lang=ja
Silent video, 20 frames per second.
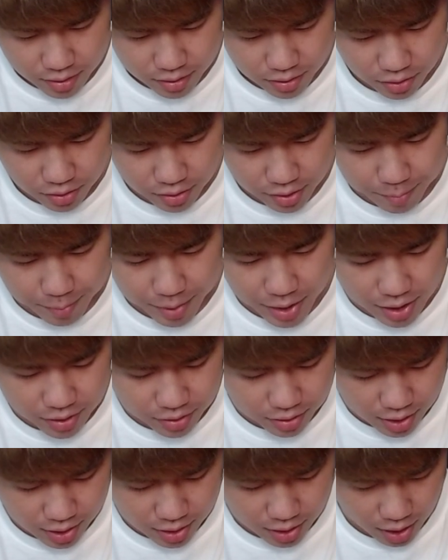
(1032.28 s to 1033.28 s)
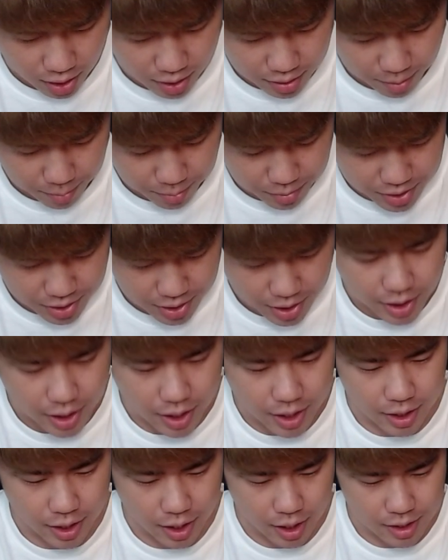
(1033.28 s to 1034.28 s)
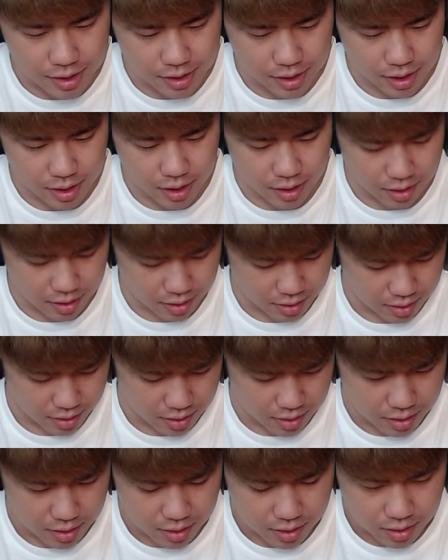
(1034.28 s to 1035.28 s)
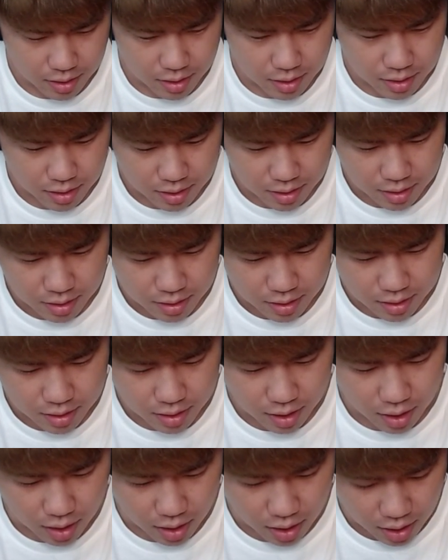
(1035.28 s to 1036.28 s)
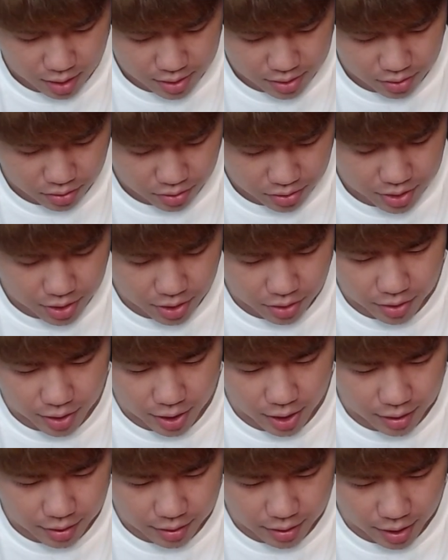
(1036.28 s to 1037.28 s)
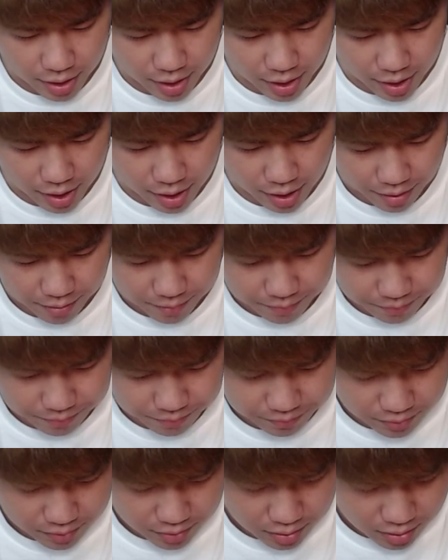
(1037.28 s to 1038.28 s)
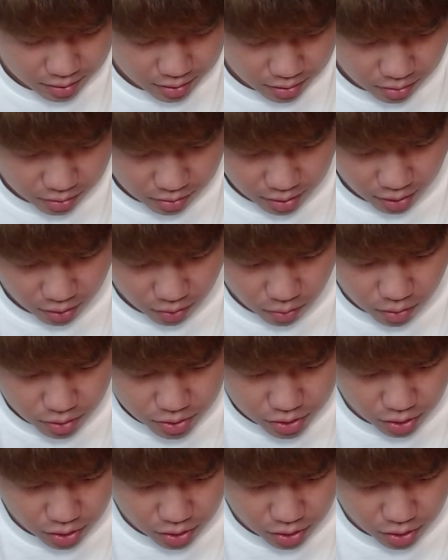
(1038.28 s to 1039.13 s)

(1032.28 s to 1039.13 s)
トルネミラーとかかな、多分しなきゃいけないはずだから、その隙を狙って、これは工